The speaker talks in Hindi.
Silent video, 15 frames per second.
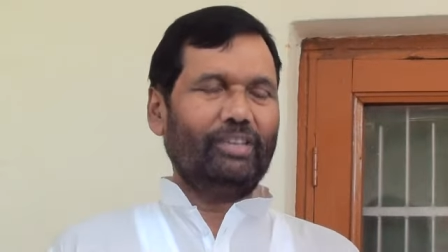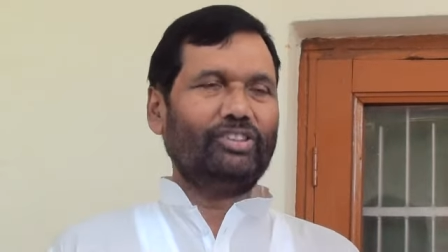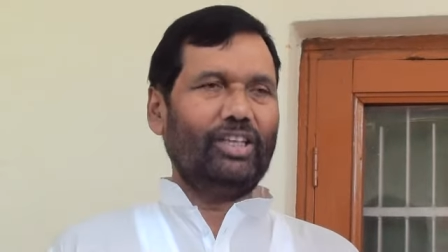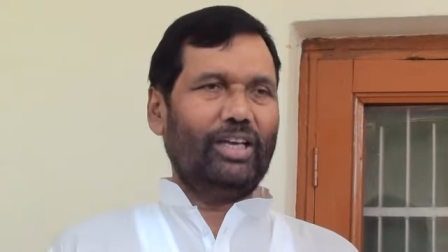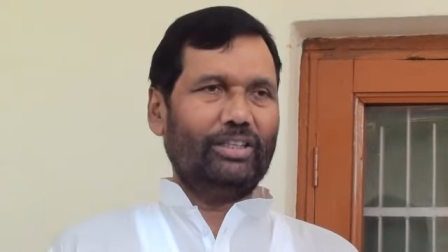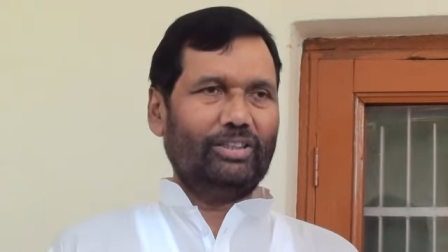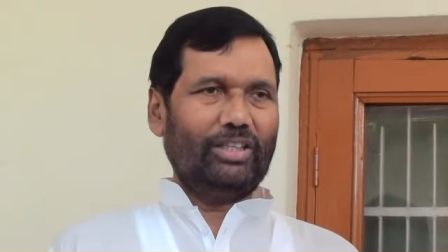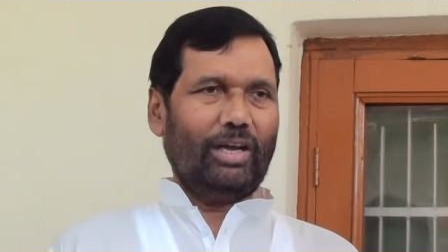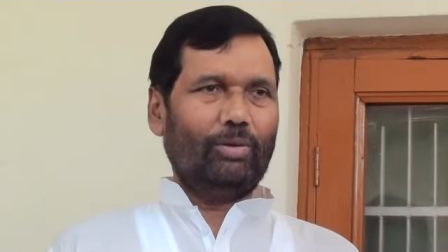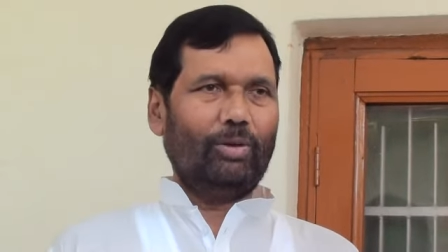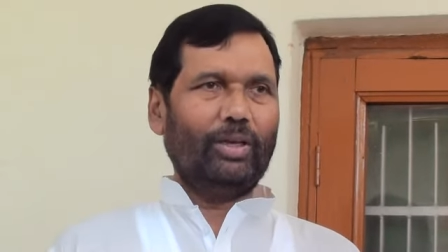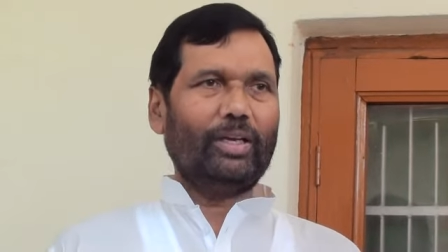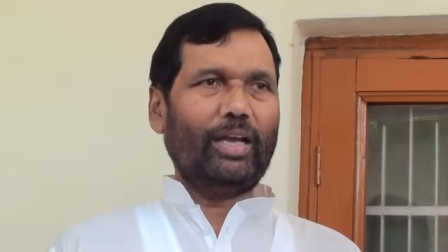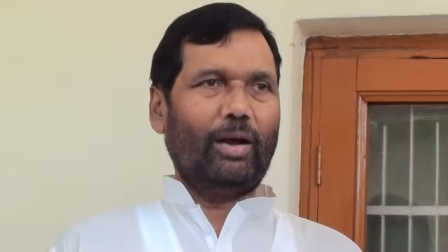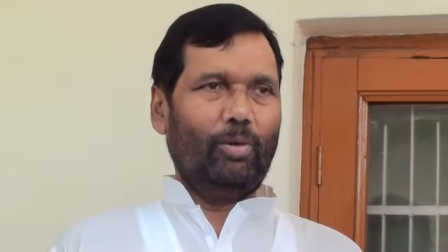कैसे हत्या हो
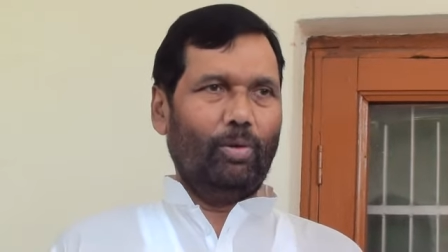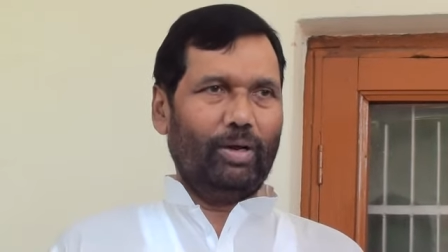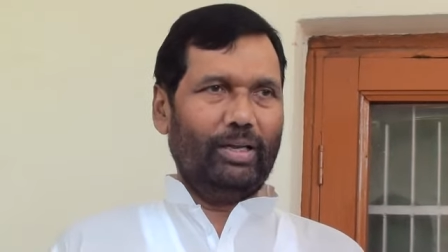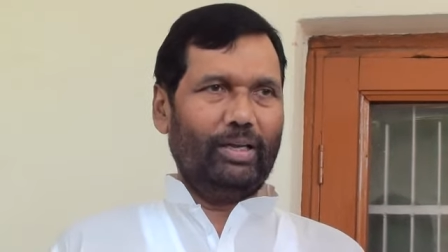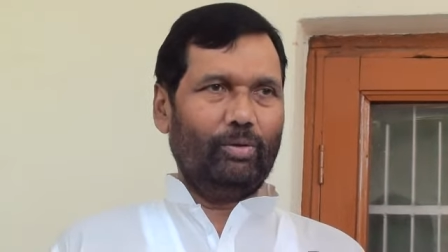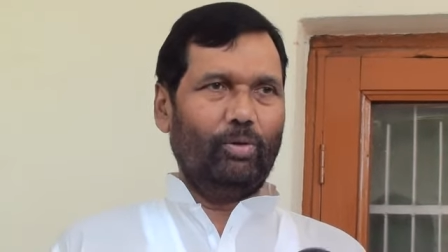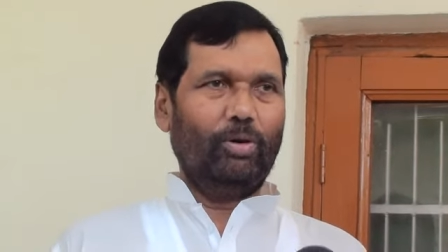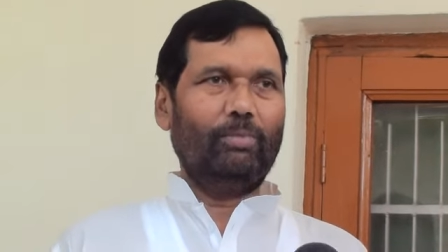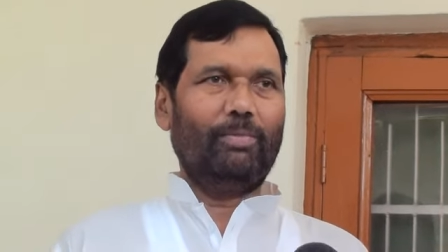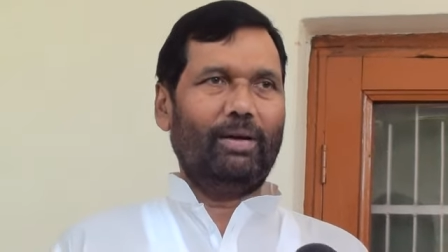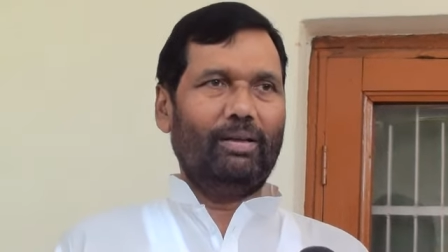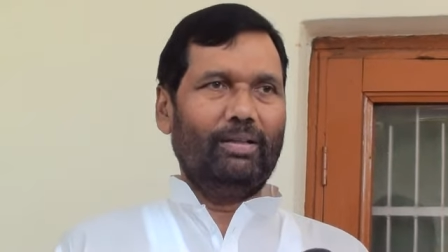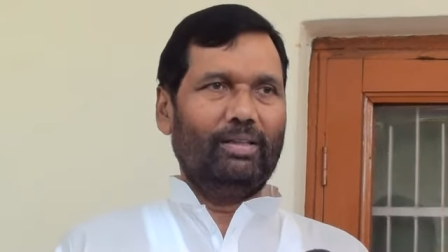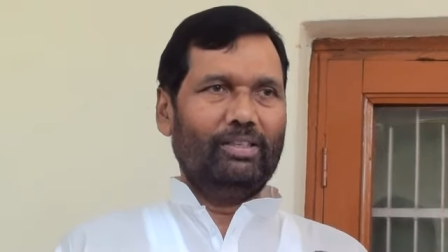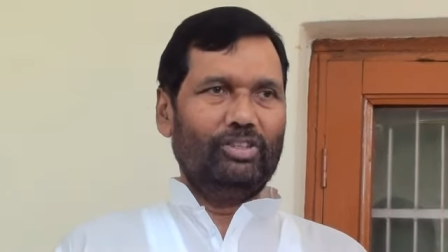गई क्या हो गई कौन
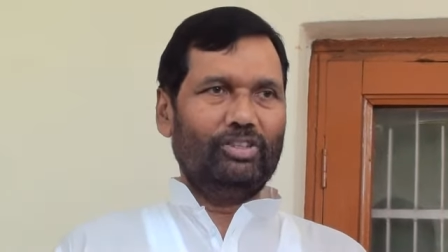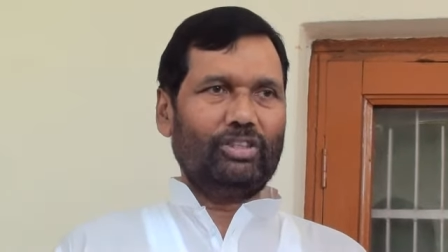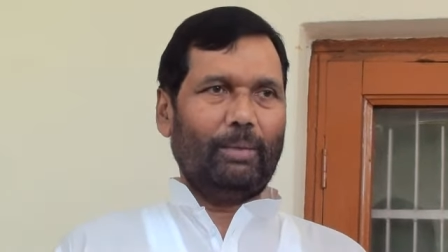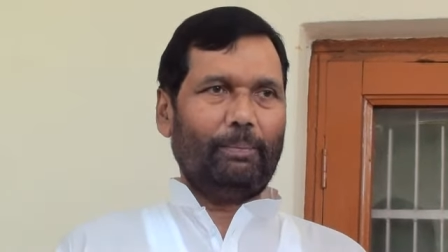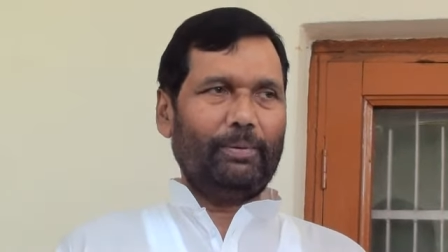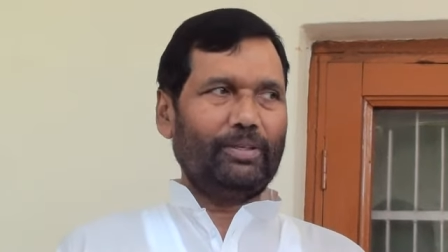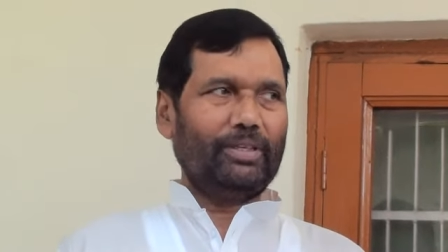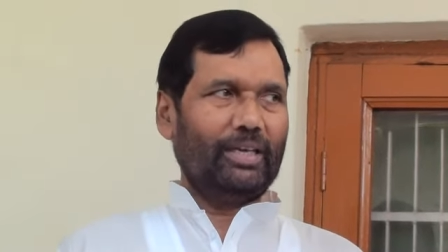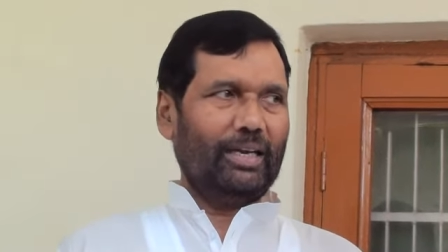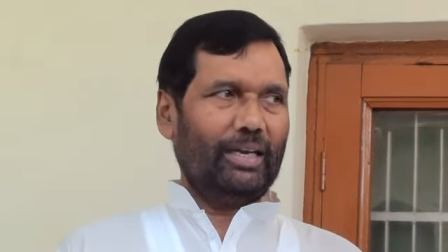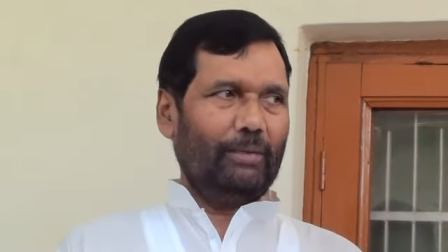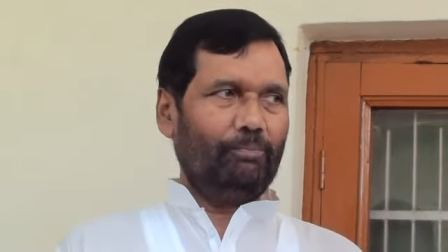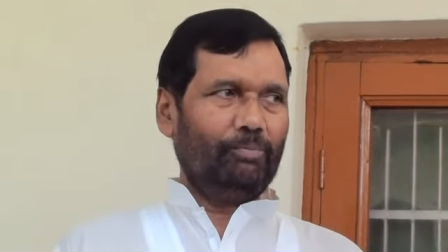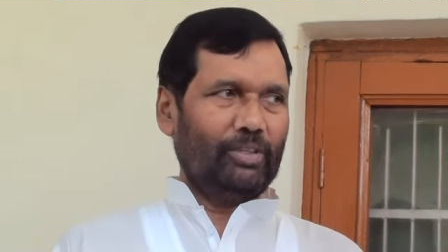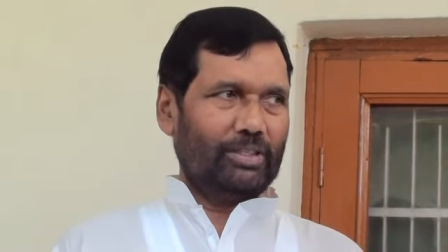इसके पीछे
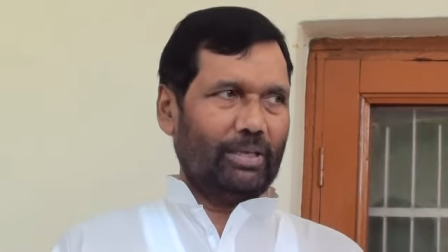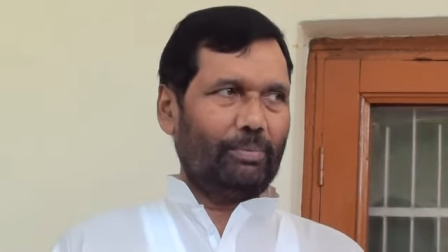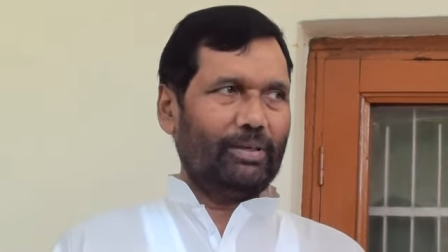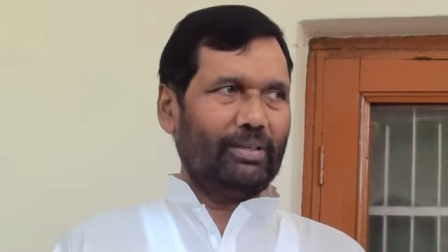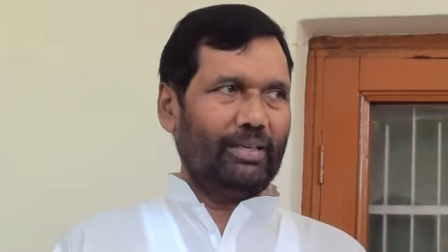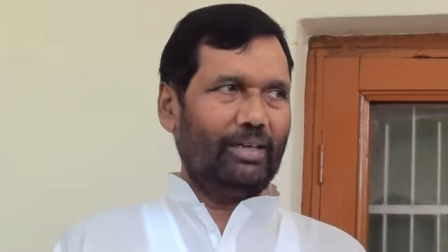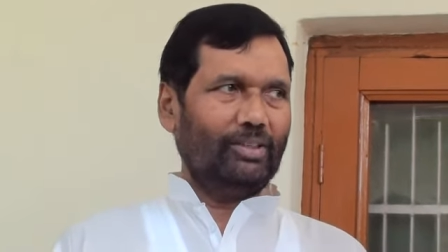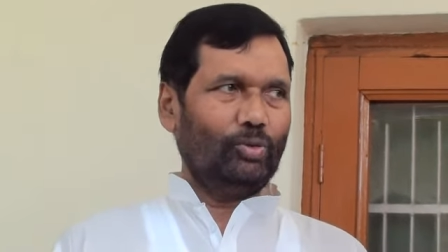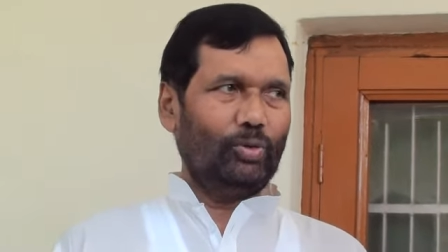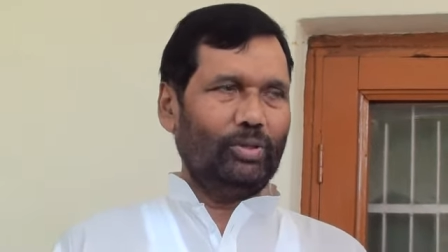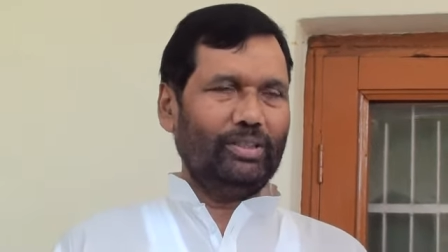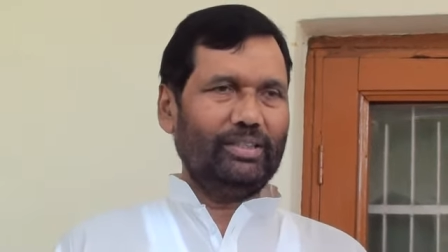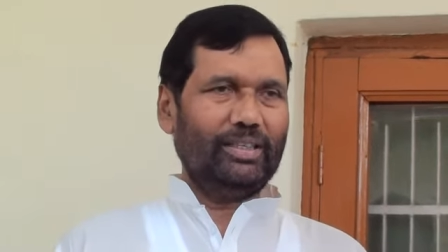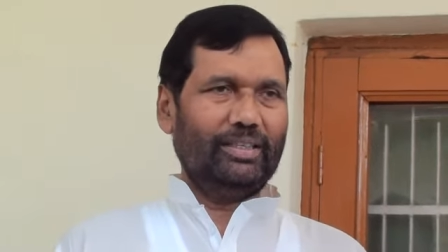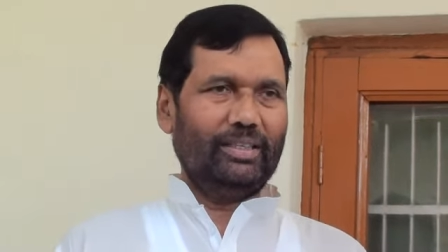है ये सबकी जाँच
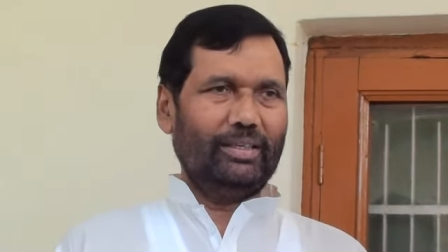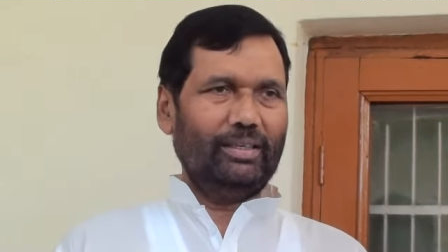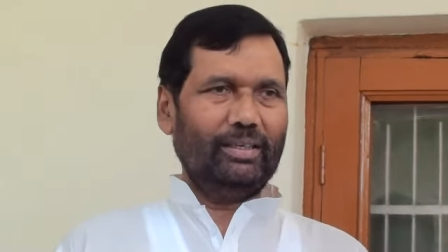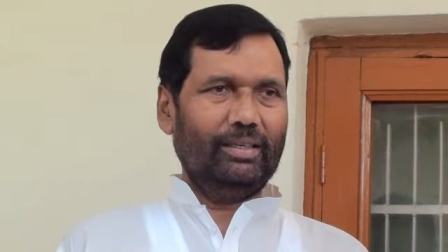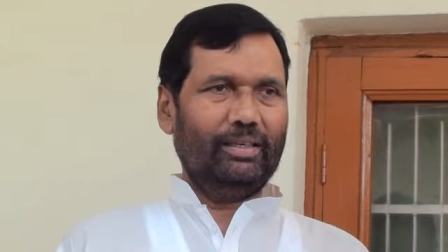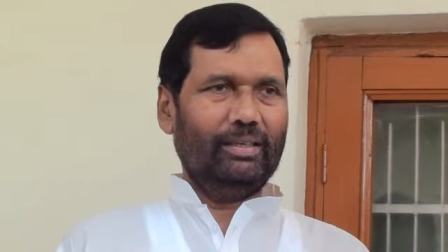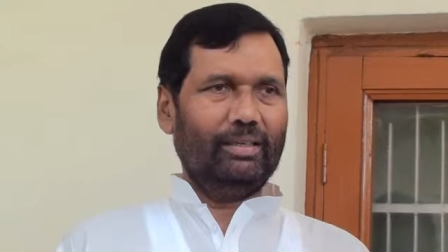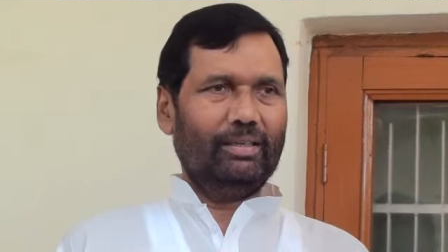होनी चाहिए ना